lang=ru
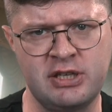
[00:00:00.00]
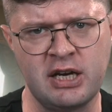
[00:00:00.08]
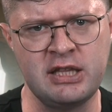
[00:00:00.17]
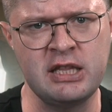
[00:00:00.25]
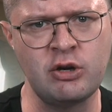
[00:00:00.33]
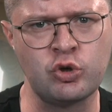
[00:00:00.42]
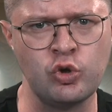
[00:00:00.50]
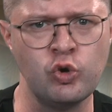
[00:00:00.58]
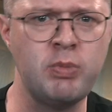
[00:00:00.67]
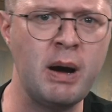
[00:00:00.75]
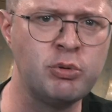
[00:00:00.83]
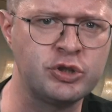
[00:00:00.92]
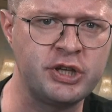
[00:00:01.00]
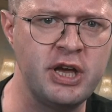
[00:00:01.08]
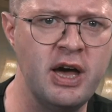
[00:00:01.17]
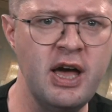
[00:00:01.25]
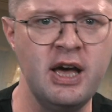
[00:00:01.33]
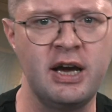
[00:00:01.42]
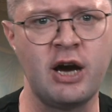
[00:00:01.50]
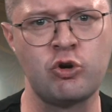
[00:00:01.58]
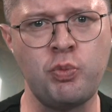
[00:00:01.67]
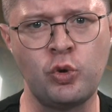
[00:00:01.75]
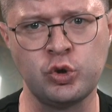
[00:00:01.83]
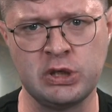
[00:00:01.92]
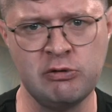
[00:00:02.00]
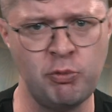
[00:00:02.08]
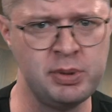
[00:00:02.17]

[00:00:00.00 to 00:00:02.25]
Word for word: когда нашел у бабушки коробку с его